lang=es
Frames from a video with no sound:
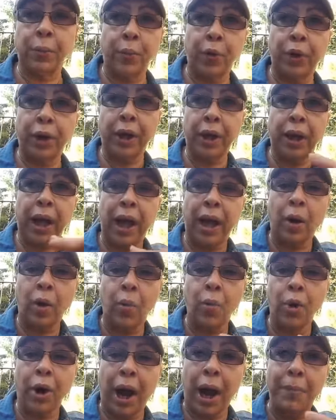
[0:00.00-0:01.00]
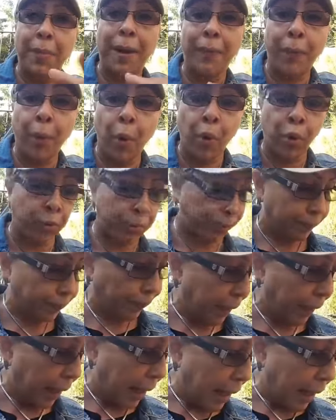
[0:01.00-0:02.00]
ponen la, como al vapor.
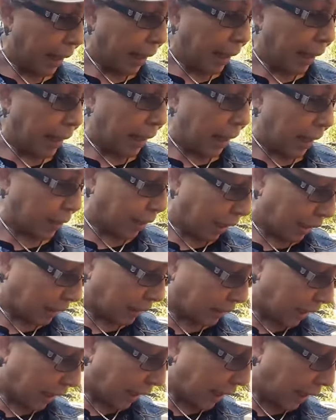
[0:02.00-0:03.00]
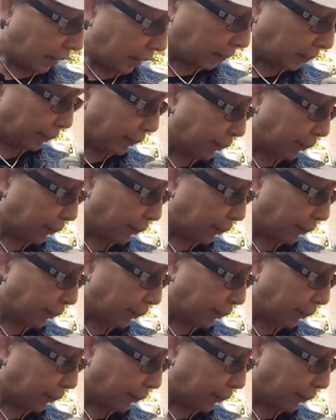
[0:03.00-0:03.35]
La saltean,